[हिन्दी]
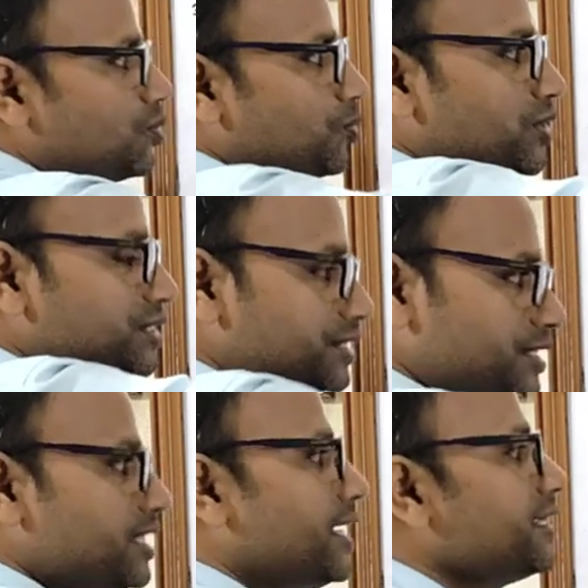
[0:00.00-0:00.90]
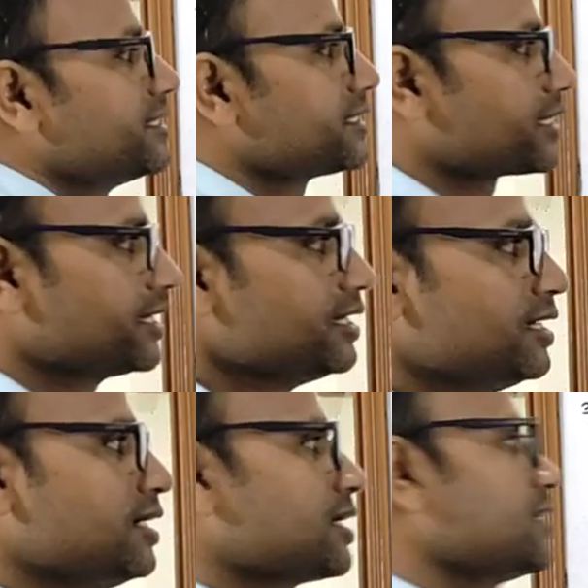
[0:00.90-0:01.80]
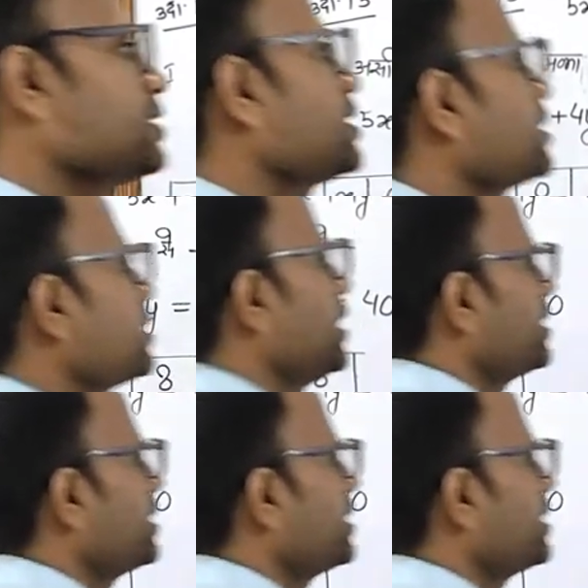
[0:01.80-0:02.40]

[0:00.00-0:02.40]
इसको पूरी सीधी लाइन खींचेंगे कटी कटी